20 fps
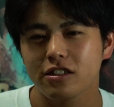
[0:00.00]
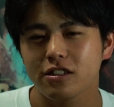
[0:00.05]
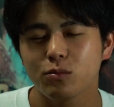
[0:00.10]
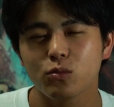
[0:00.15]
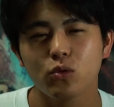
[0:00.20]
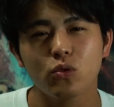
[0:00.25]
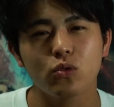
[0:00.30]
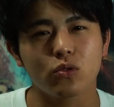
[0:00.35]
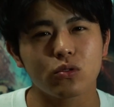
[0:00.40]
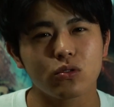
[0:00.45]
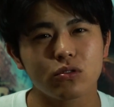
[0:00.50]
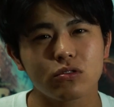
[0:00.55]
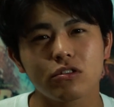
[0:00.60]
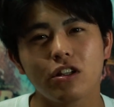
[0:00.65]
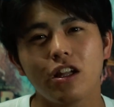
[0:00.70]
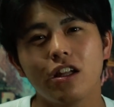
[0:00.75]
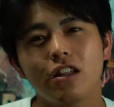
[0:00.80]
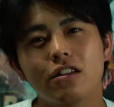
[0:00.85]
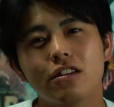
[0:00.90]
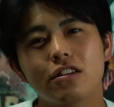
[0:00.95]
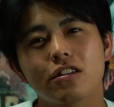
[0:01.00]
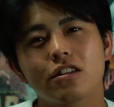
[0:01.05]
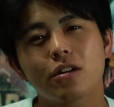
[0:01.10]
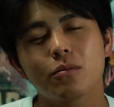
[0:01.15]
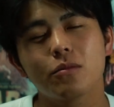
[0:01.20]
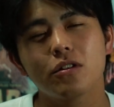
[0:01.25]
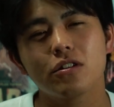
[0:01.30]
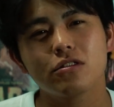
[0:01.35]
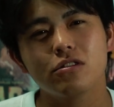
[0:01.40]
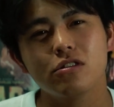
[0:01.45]
もう
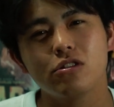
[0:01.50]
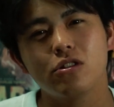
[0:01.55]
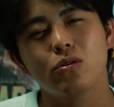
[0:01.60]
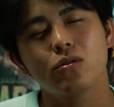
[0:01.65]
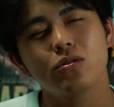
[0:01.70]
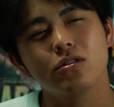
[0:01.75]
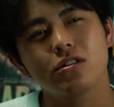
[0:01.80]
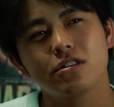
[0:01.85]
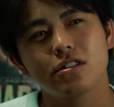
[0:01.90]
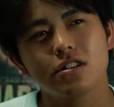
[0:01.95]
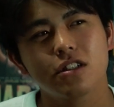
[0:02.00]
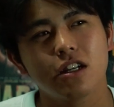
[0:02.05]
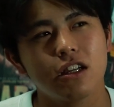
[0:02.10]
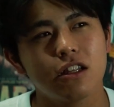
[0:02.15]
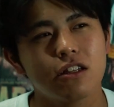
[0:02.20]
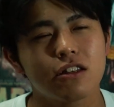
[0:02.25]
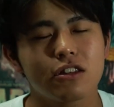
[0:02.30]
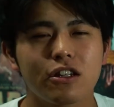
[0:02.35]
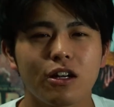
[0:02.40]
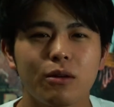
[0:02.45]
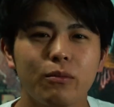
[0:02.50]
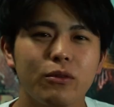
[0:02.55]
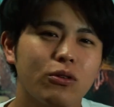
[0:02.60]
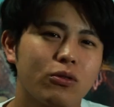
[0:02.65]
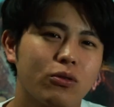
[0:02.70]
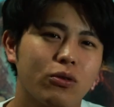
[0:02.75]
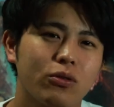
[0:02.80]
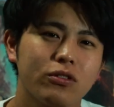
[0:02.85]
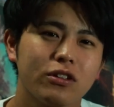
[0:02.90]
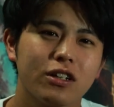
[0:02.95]
エンタメ良質なエンタメ
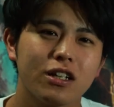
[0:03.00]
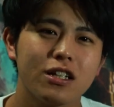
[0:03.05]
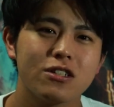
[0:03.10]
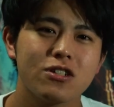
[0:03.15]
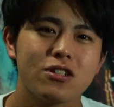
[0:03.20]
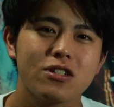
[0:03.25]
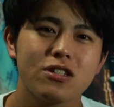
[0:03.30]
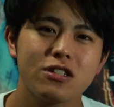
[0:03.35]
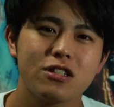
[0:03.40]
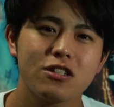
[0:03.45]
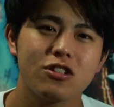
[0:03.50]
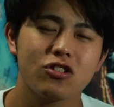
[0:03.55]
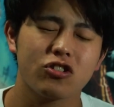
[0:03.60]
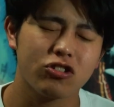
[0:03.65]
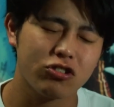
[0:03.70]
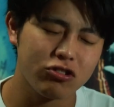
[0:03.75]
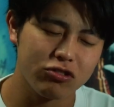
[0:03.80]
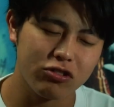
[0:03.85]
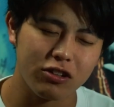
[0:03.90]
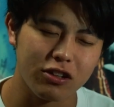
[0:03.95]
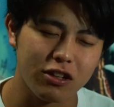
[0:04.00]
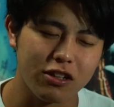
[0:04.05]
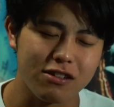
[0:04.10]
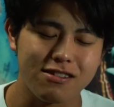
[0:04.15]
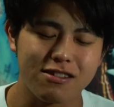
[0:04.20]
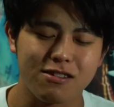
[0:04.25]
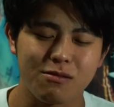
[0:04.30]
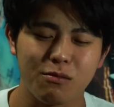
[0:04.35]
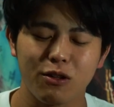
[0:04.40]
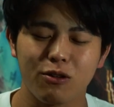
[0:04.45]
をこんな一日にギュッて
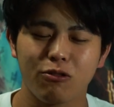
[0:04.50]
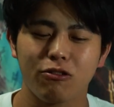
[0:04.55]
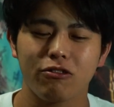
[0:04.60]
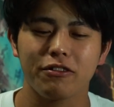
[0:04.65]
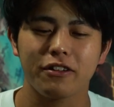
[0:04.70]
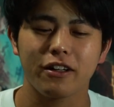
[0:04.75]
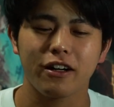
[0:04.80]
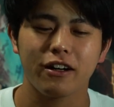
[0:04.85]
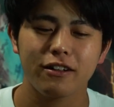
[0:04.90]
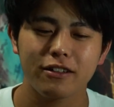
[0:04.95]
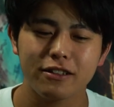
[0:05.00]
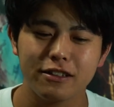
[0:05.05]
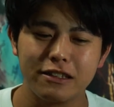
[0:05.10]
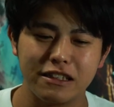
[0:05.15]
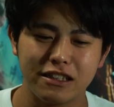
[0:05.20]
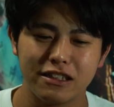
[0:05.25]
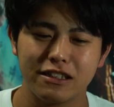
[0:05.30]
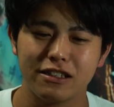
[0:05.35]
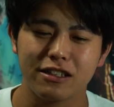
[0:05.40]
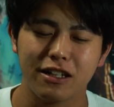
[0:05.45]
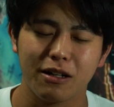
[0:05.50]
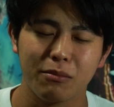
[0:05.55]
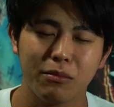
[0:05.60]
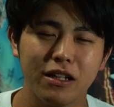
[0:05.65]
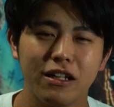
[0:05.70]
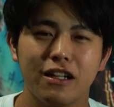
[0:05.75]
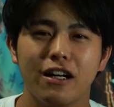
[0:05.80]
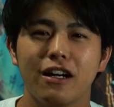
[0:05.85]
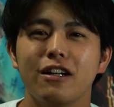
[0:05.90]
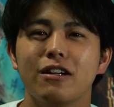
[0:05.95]
詰め込んだ一日あん
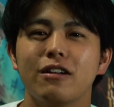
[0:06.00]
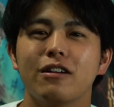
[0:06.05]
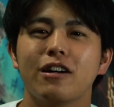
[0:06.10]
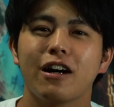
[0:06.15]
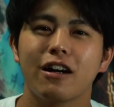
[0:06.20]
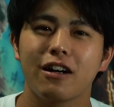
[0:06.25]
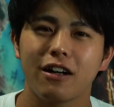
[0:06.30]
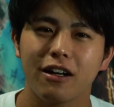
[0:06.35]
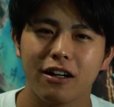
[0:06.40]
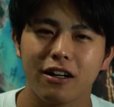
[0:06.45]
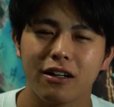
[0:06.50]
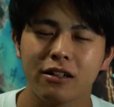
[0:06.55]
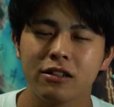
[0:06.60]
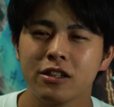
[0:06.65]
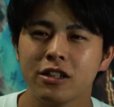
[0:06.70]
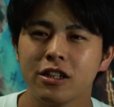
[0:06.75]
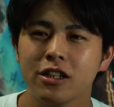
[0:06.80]
まないから